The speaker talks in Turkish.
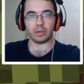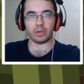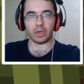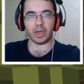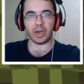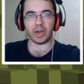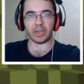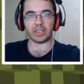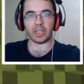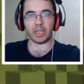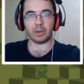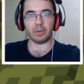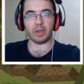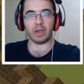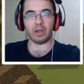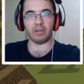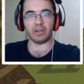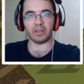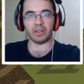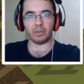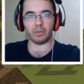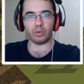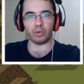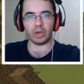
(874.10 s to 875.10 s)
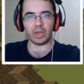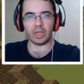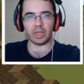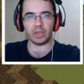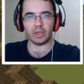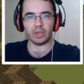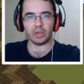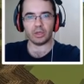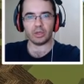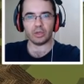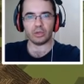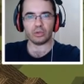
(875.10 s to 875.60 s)
Karakter bir havada böyle
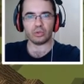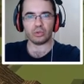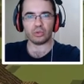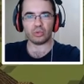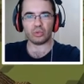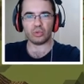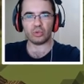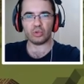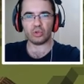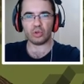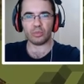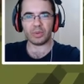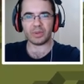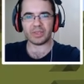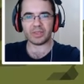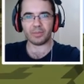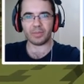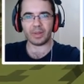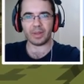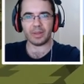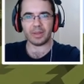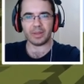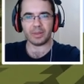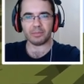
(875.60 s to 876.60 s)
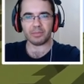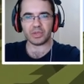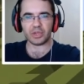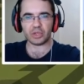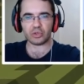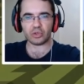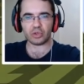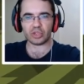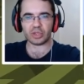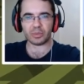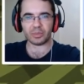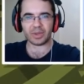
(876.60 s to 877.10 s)
süzülmesi. Bir şey
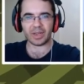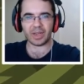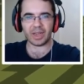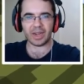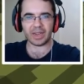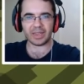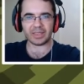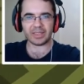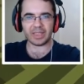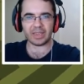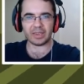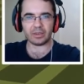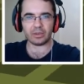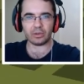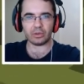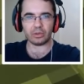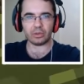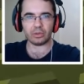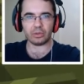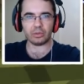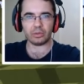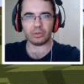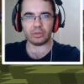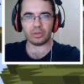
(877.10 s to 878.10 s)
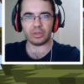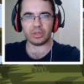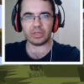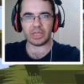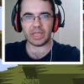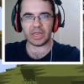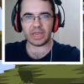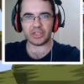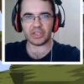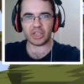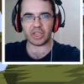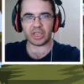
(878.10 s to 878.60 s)
söyleyeceğim. Karakter
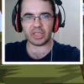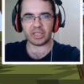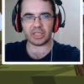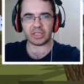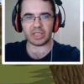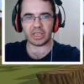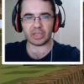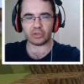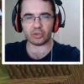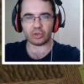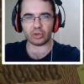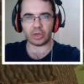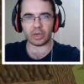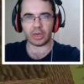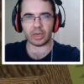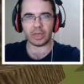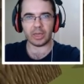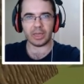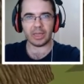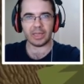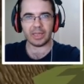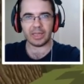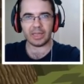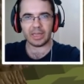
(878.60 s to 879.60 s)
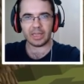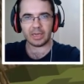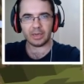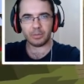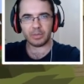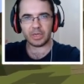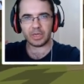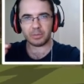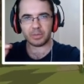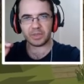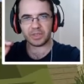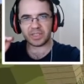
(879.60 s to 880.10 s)
yere çakıldıktan sonra hani
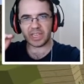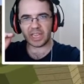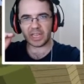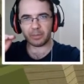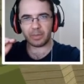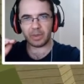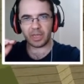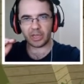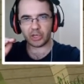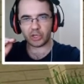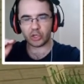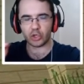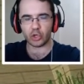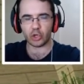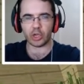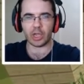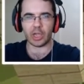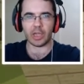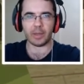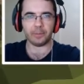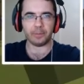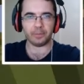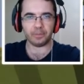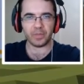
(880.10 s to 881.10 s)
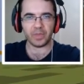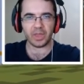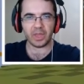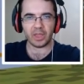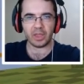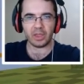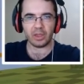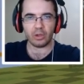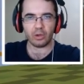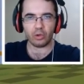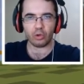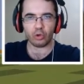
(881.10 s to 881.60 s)
minik bir sekme yaşıyor ya.
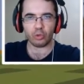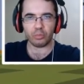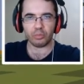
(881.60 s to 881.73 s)
O